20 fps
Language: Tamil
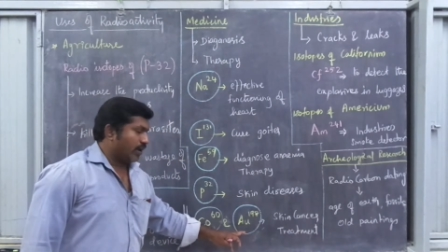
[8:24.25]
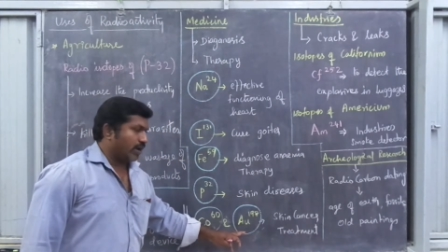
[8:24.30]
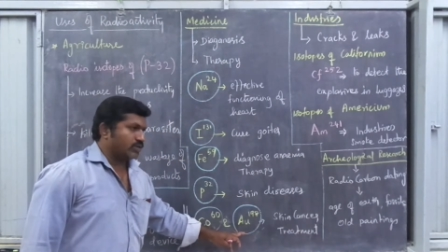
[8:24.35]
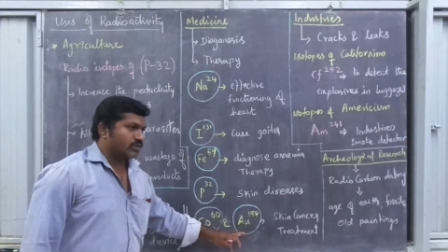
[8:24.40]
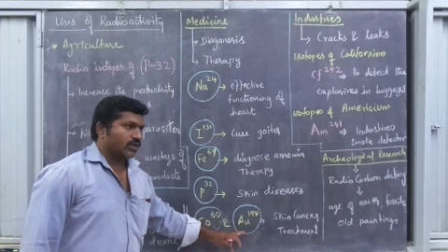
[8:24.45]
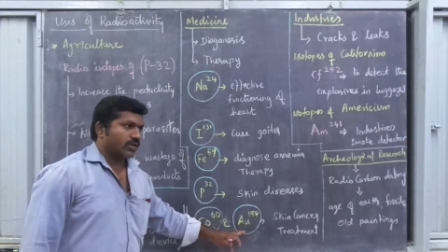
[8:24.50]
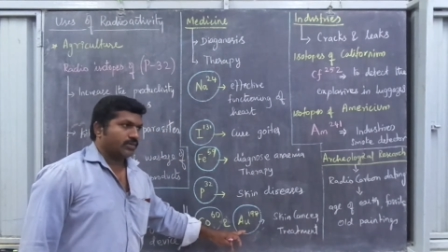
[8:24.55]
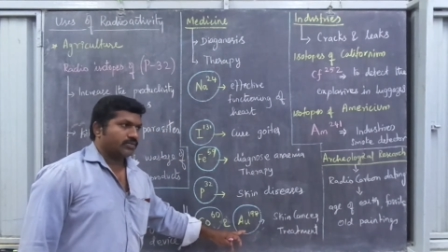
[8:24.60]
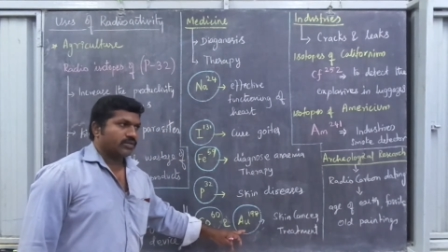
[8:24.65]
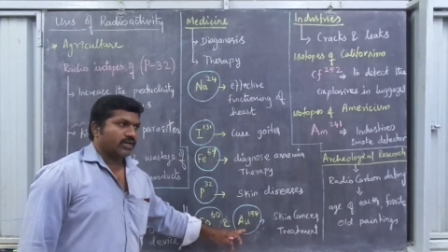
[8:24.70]

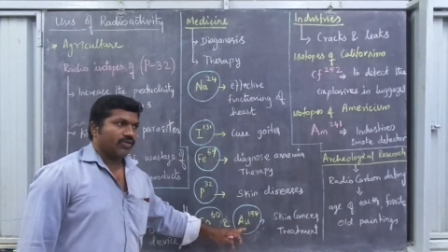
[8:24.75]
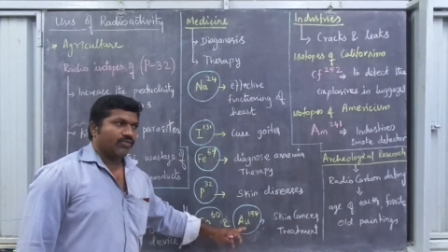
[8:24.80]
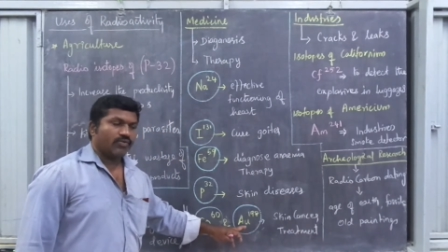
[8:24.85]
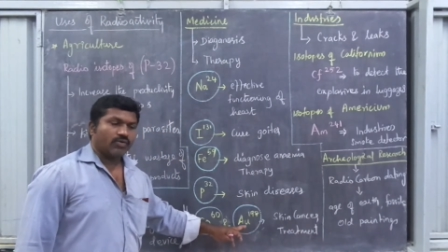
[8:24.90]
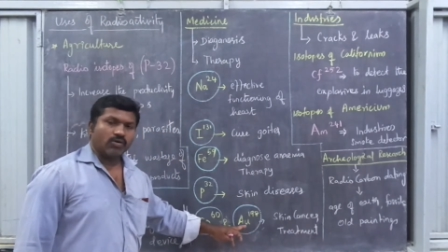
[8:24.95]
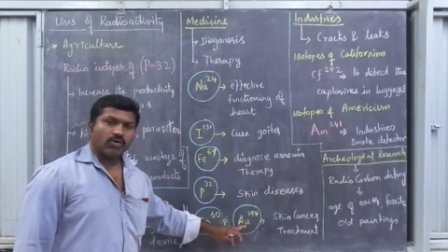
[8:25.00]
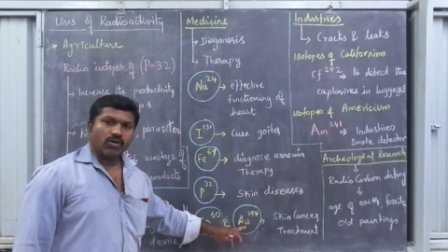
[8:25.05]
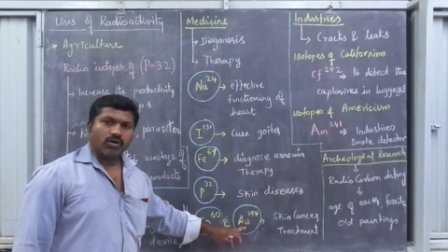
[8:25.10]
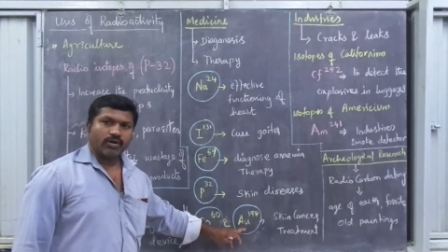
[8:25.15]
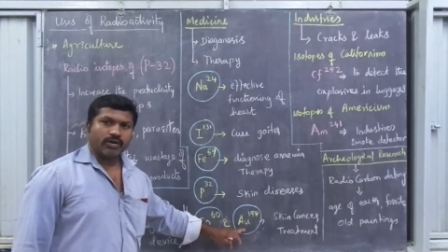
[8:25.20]
ரேடியோ
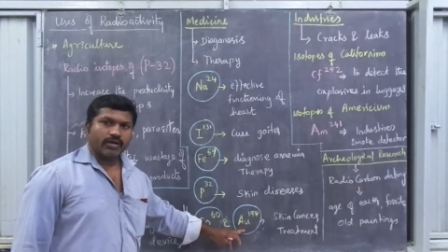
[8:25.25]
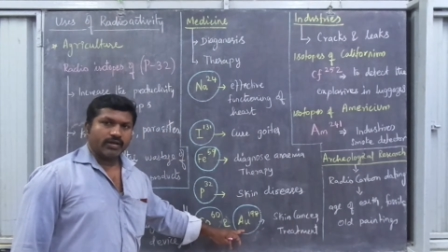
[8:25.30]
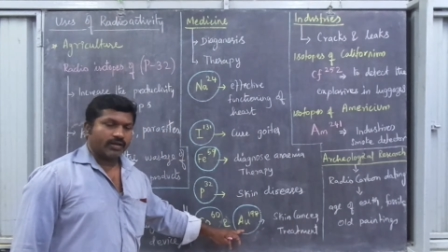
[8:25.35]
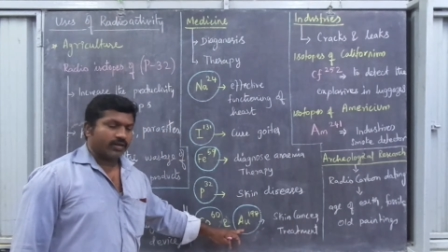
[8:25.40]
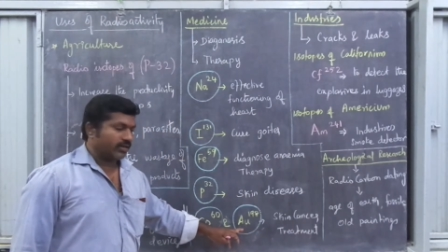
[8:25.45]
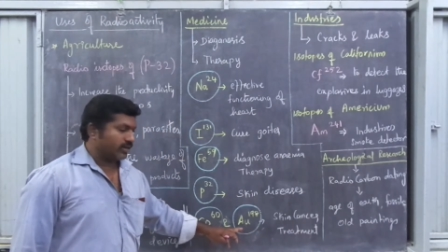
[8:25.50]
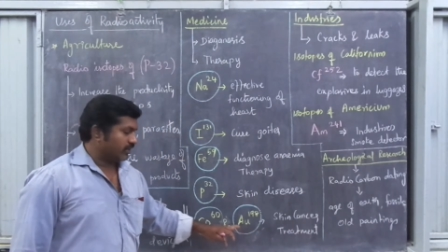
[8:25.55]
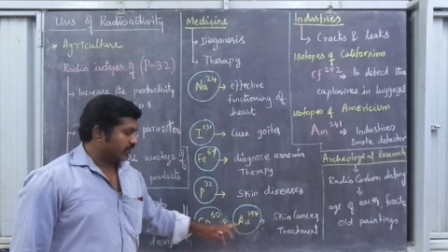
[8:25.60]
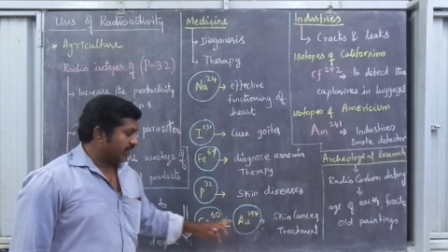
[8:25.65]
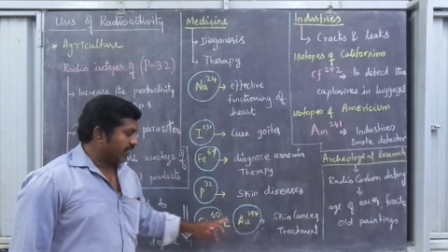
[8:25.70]
ஐசோடோப்ஸ் ஆஃப்
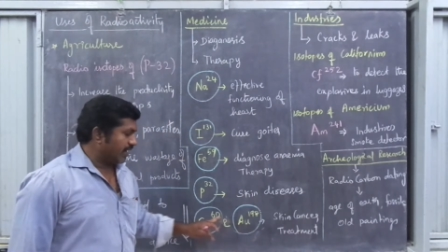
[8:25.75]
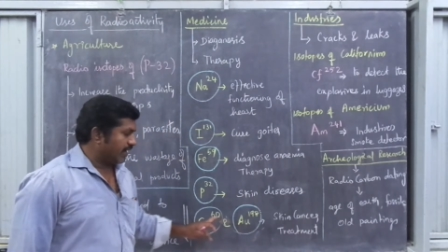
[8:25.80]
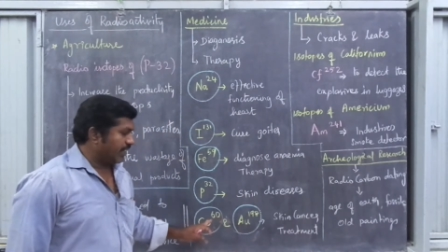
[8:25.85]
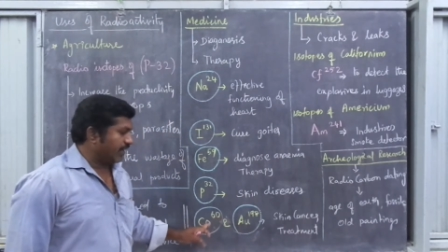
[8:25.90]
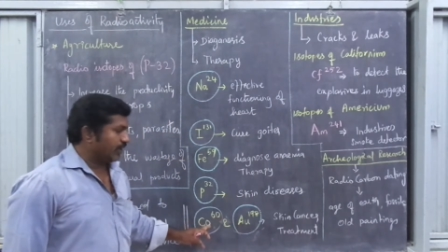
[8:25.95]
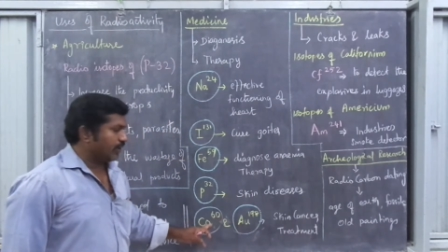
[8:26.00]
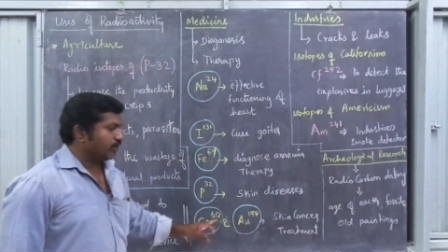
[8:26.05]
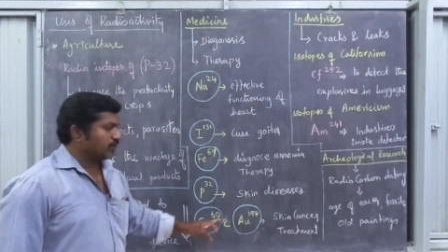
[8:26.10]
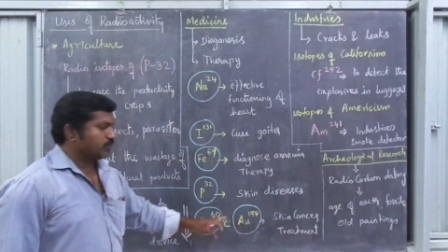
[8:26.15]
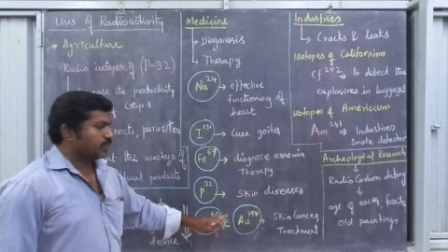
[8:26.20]
கோல்டு இது
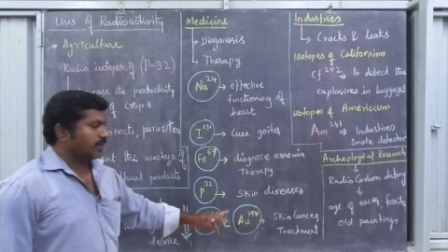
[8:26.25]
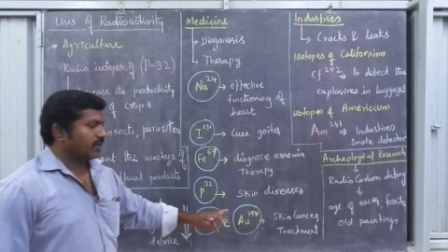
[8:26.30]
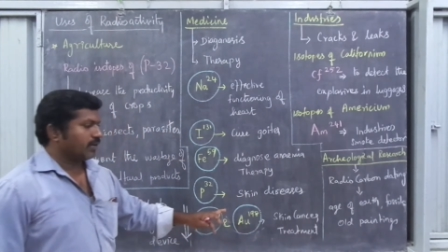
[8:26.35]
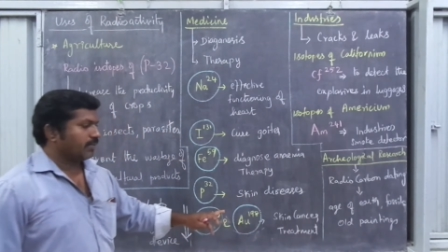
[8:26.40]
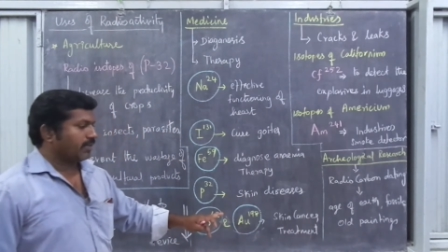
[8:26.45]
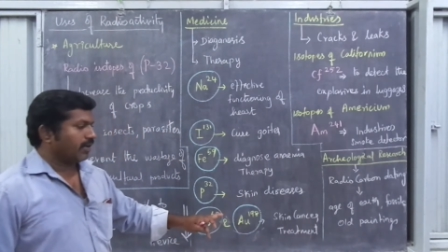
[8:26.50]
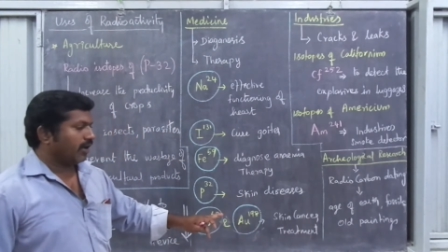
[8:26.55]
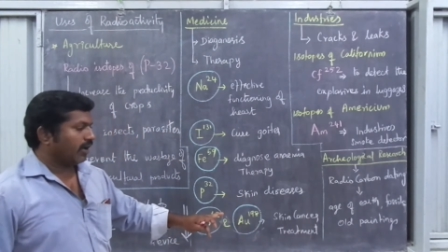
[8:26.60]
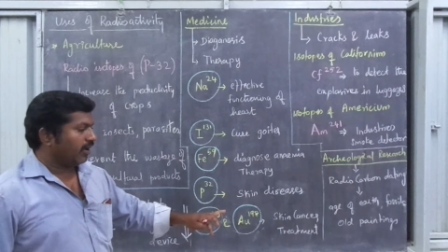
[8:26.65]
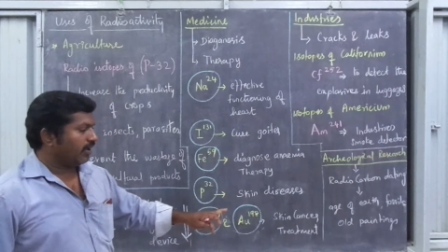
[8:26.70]
ரெண்டையும்
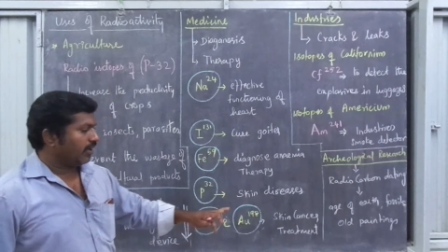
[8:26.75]
யூஸ்